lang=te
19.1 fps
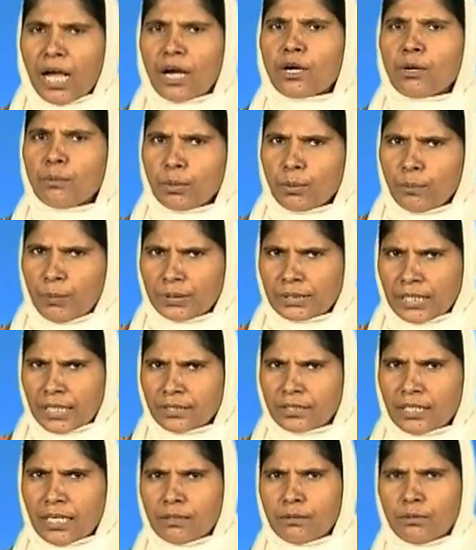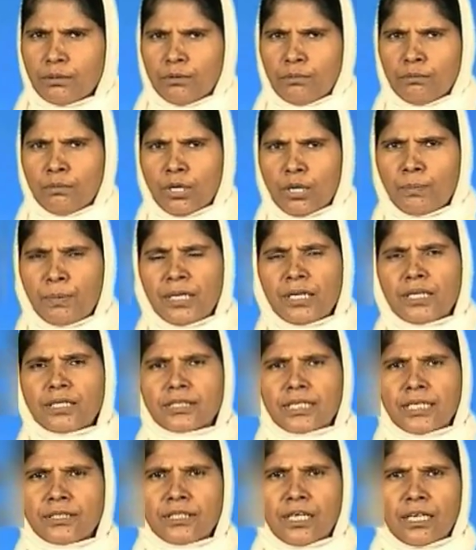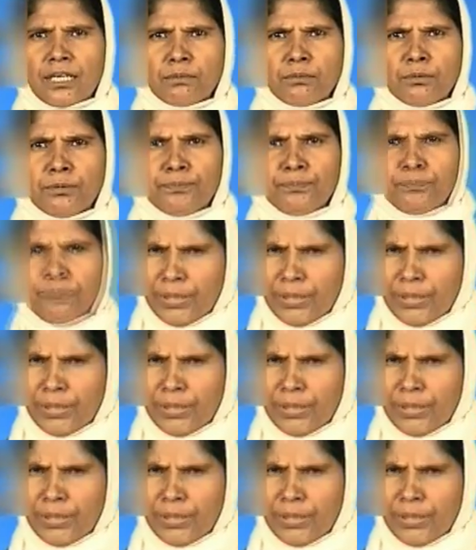యాకోబుకు సంతానము మగపిల్లల సంతానము